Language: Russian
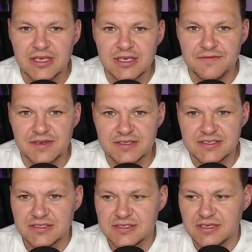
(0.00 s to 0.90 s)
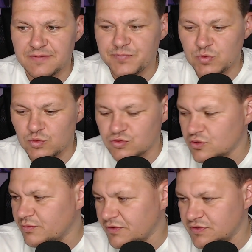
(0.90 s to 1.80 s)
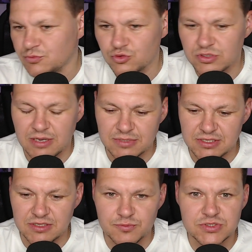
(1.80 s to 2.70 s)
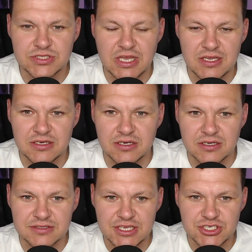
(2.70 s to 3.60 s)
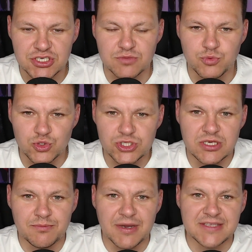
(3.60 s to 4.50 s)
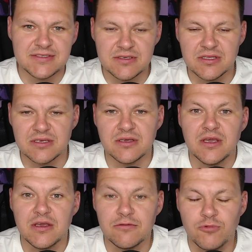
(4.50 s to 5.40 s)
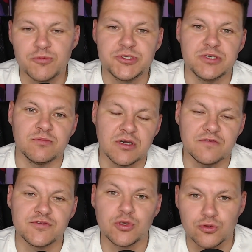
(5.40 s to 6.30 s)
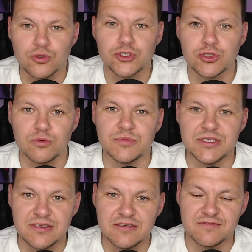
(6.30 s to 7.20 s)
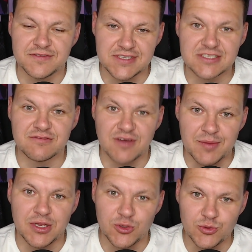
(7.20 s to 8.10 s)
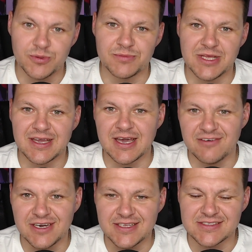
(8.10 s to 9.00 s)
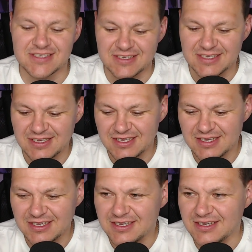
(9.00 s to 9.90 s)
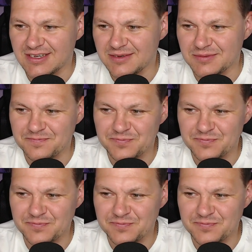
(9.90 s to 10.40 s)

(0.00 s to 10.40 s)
вертеться, ну, судя по всему, там и та, э, тачки, пушки, бандиты, в общем, э, все то, что мы все с вами любим, да, как говорится. Э,